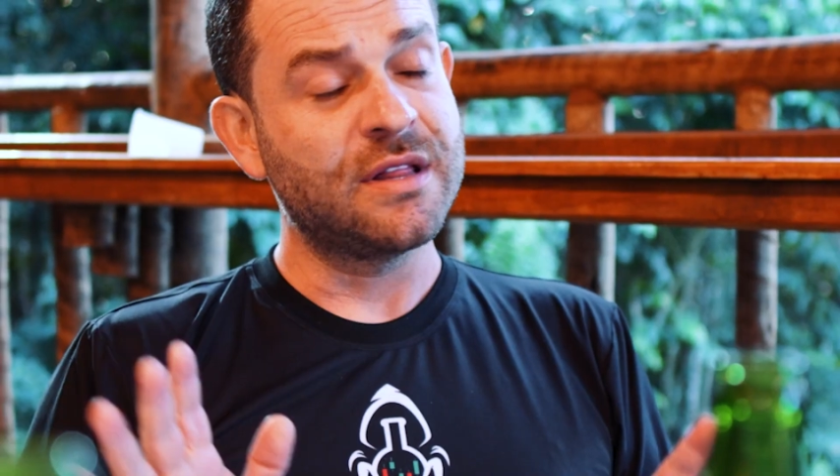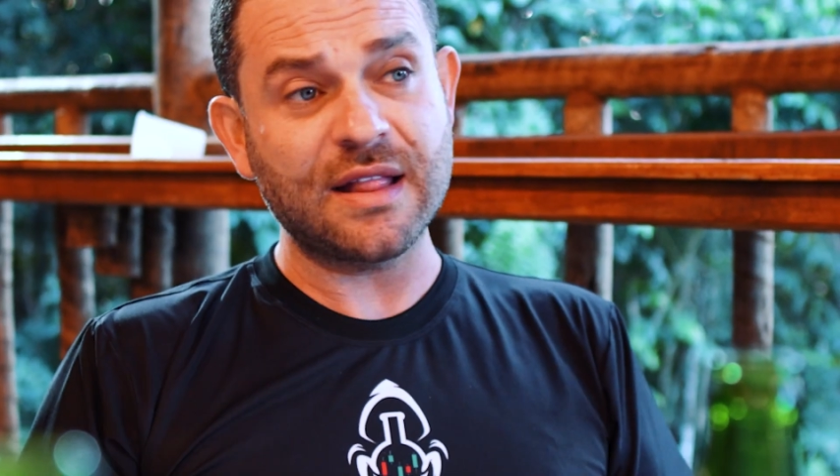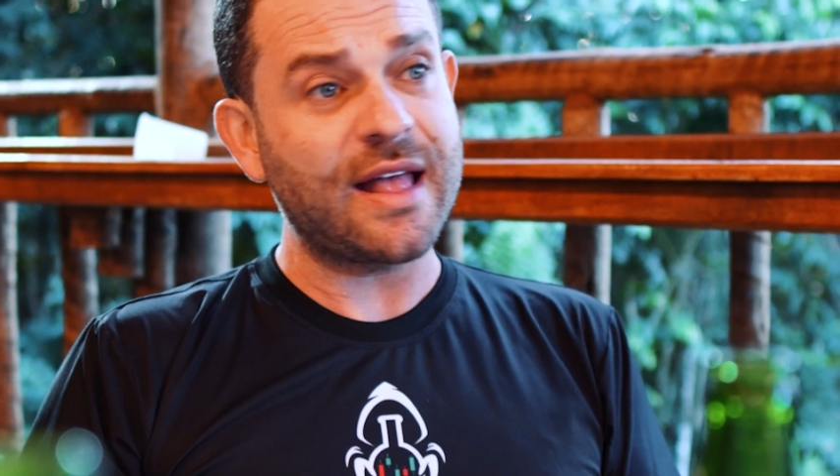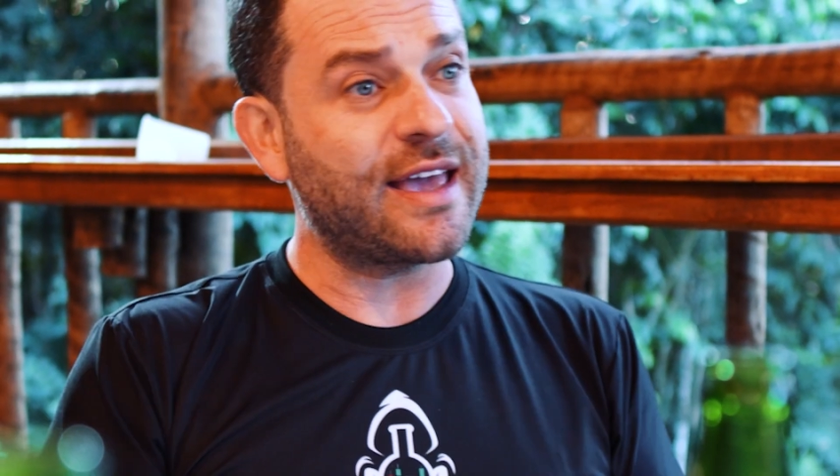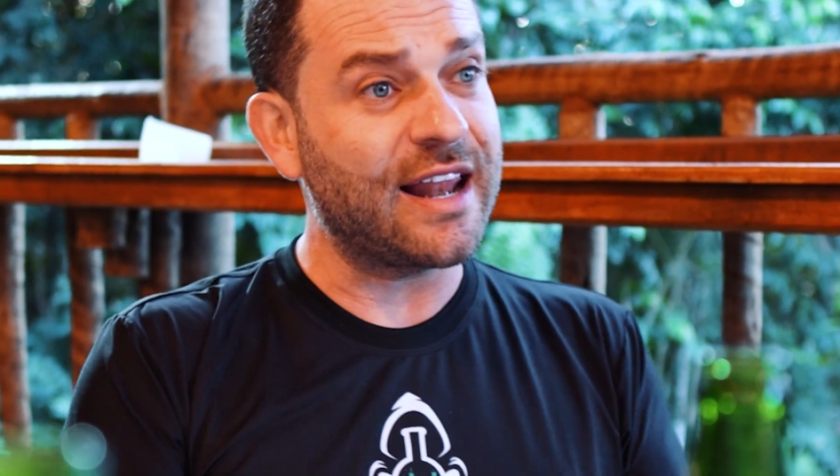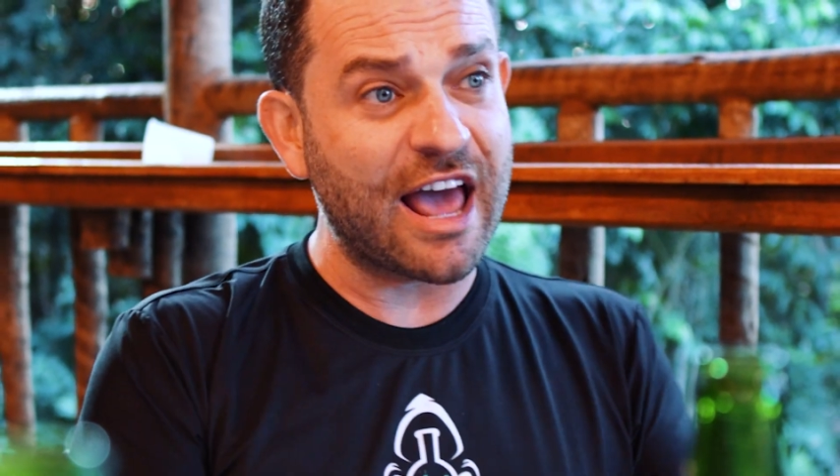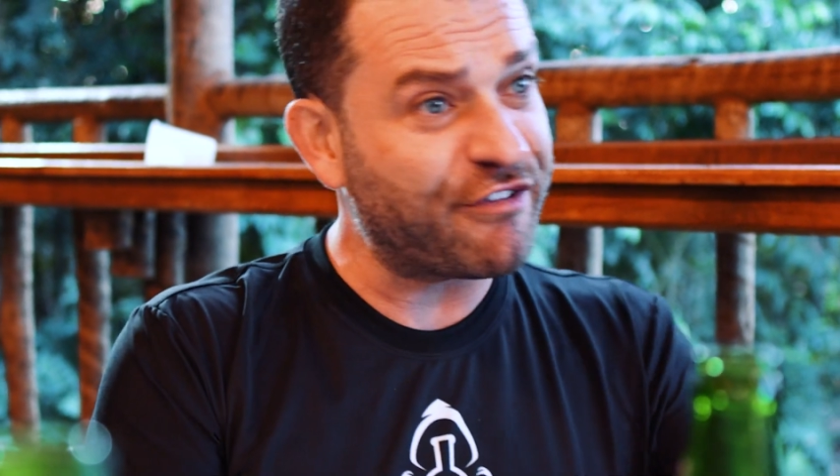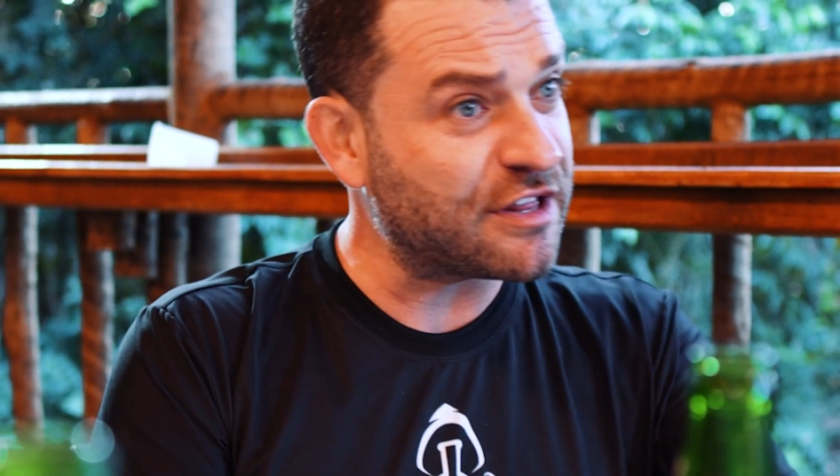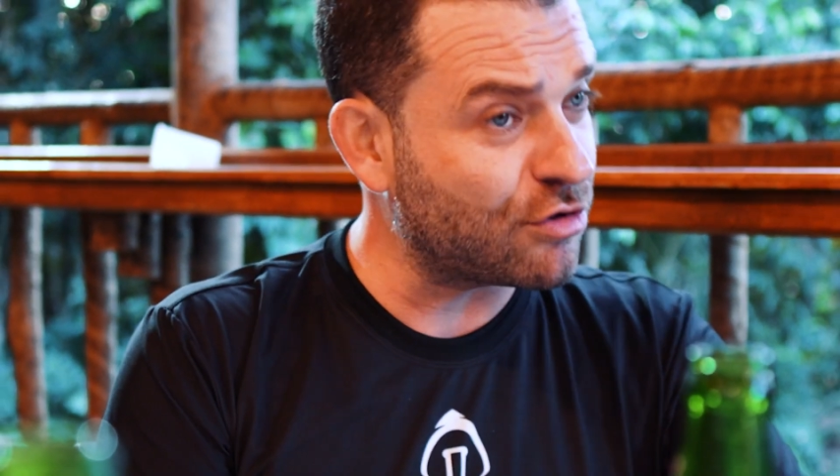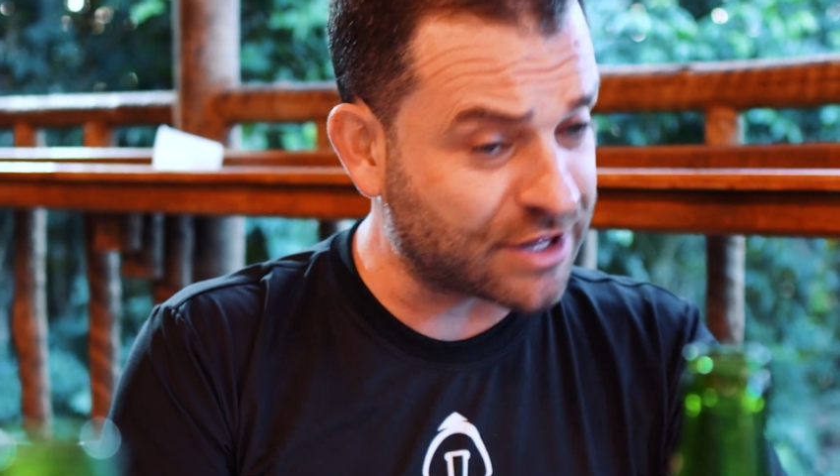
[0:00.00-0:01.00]
Você tem que ir lá e
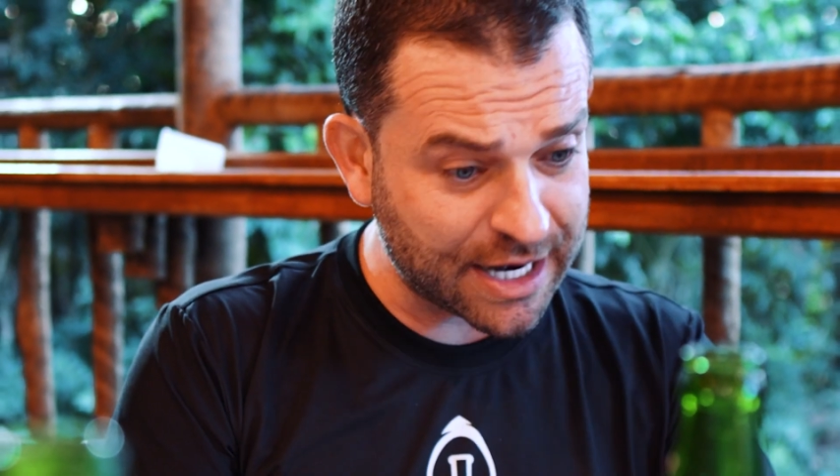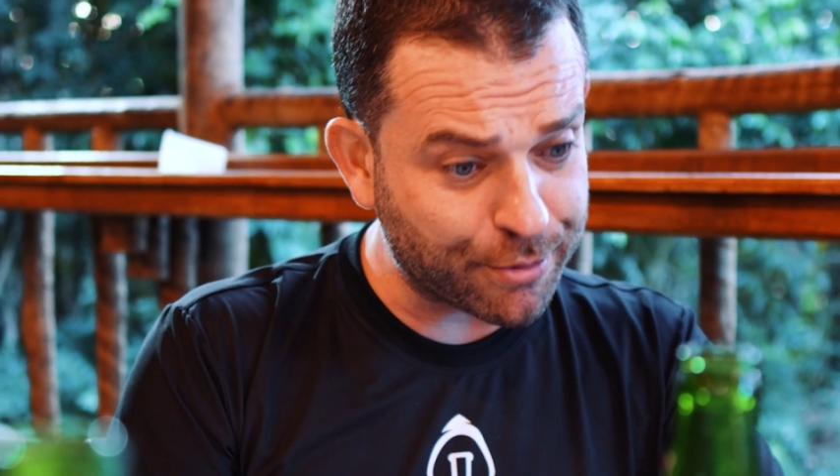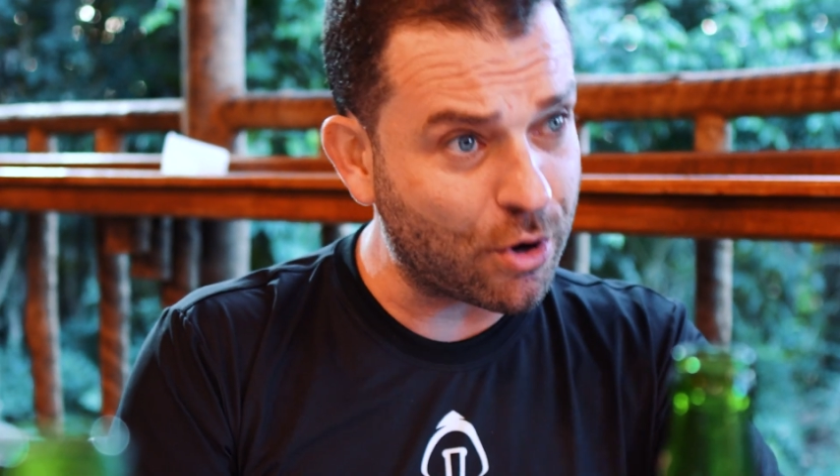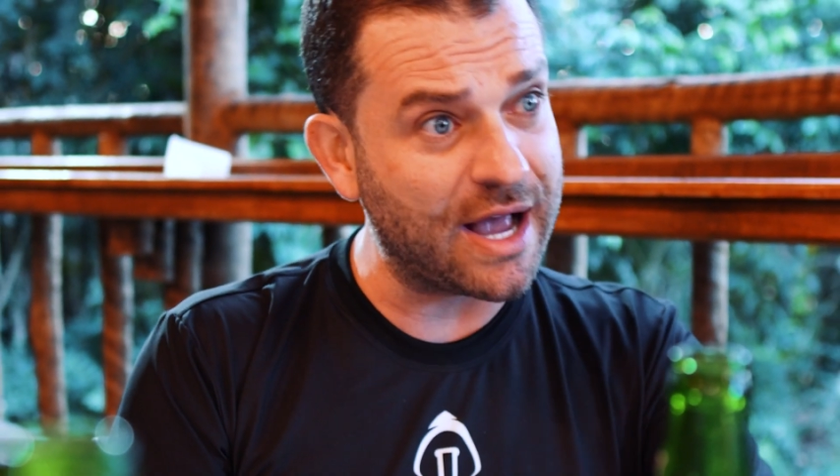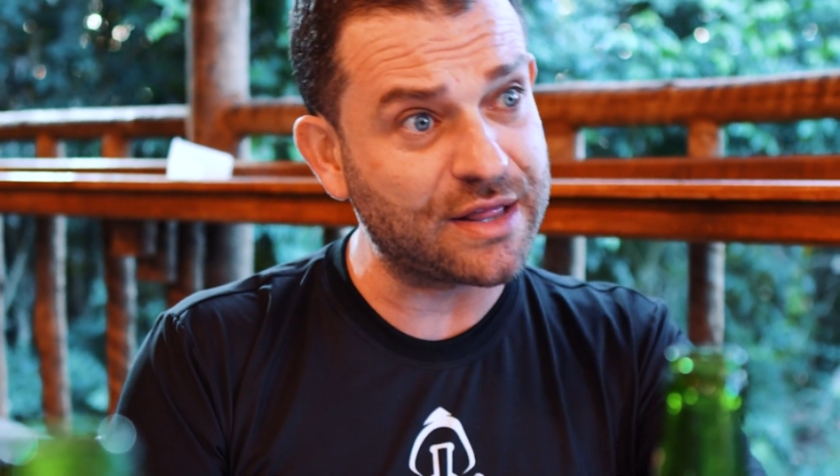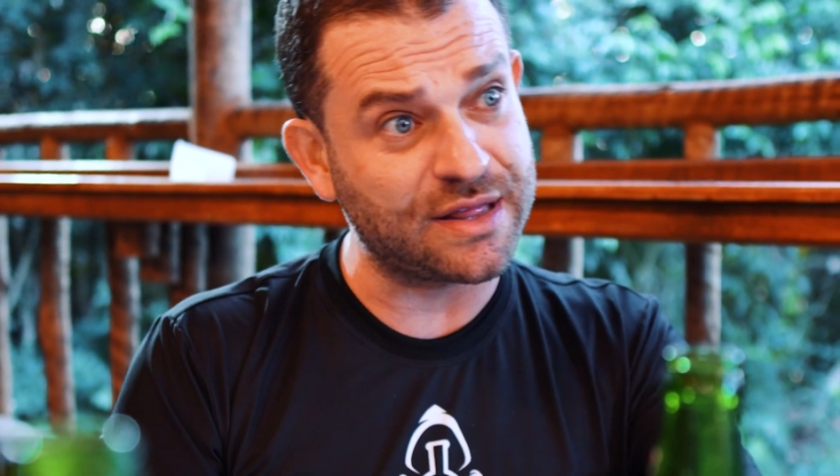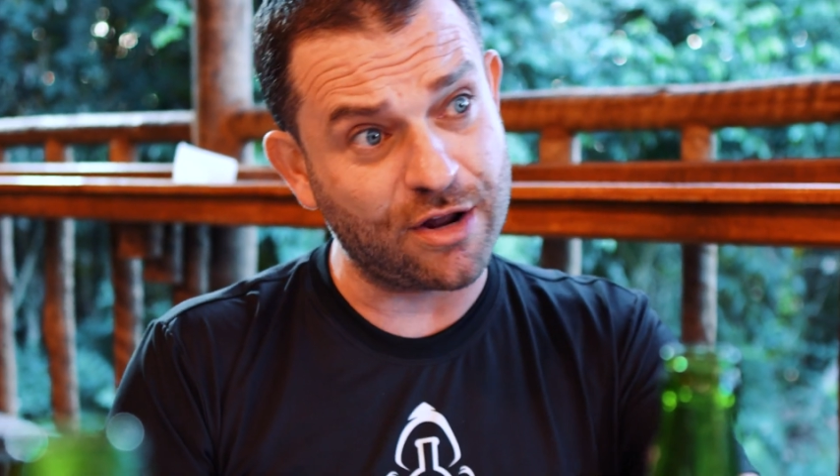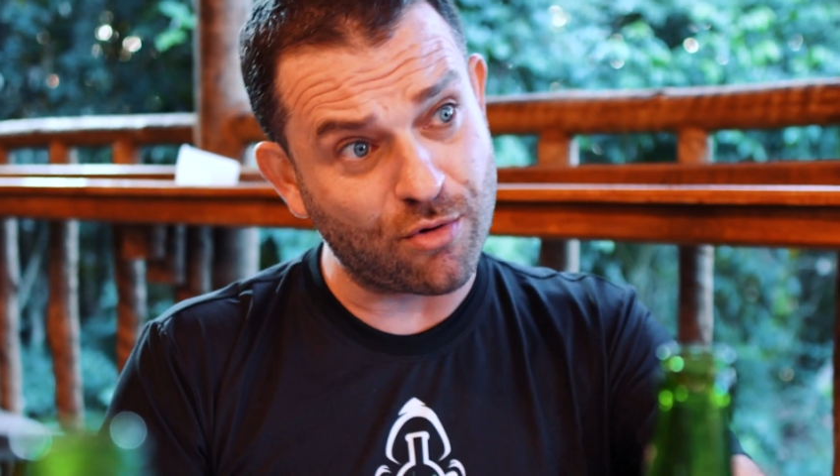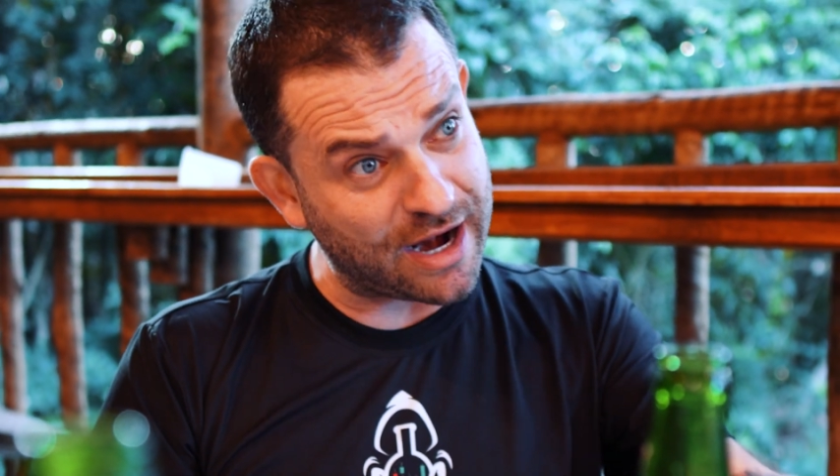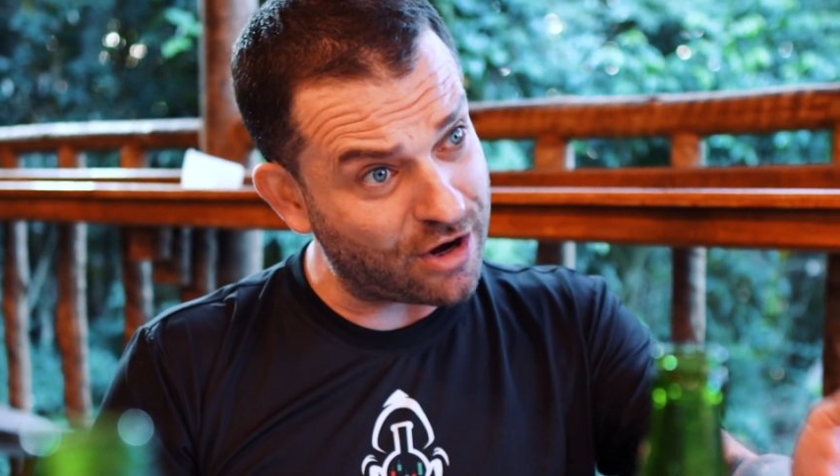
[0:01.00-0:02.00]
fazer o trampo correto,
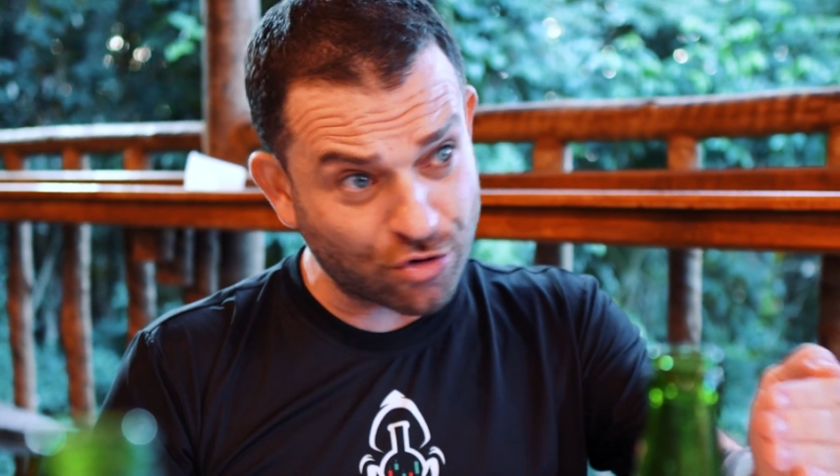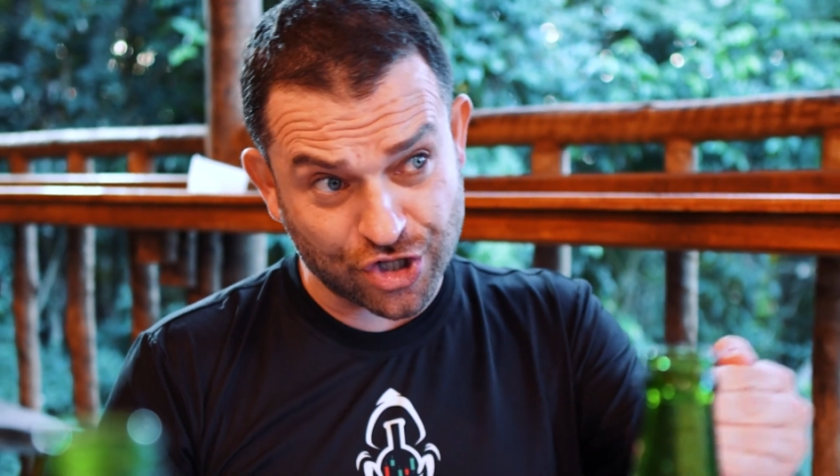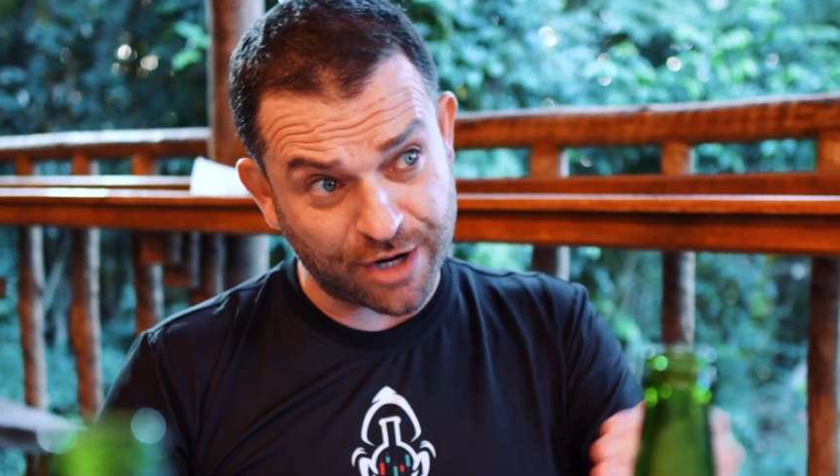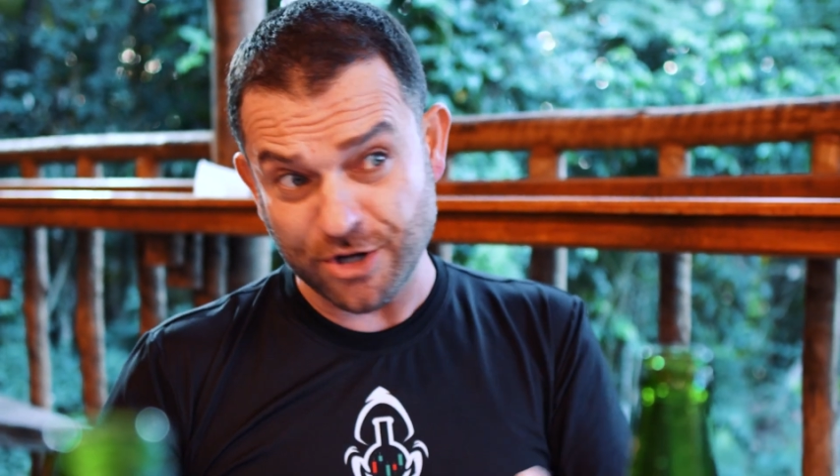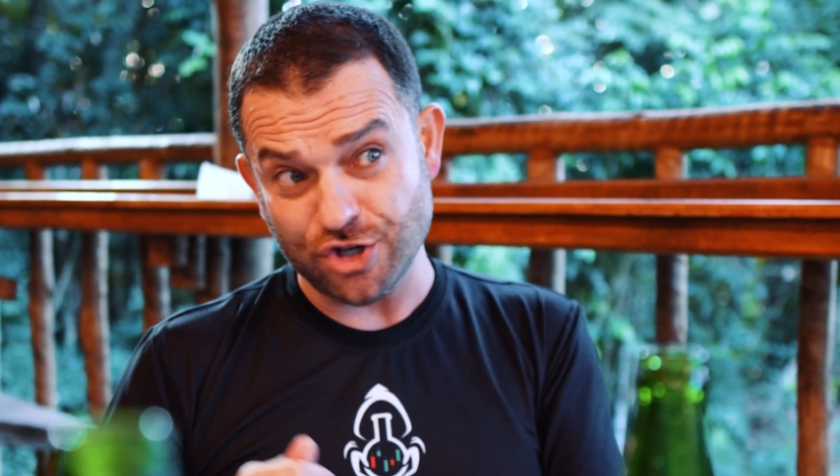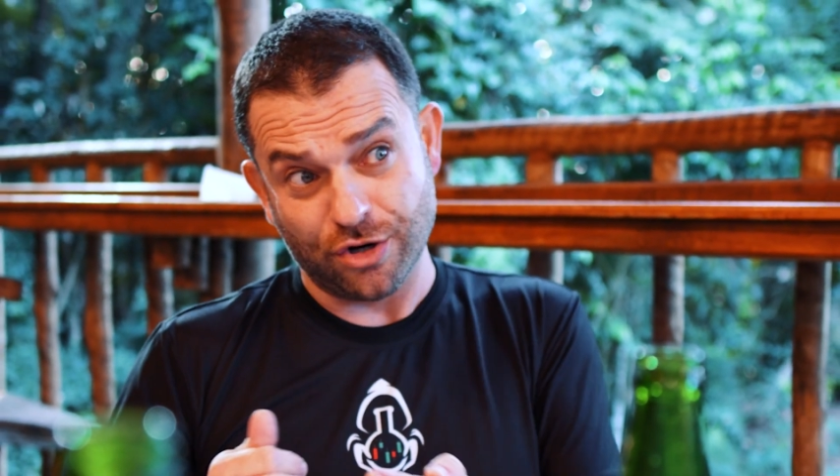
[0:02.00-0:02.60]
senão o cara não te chama de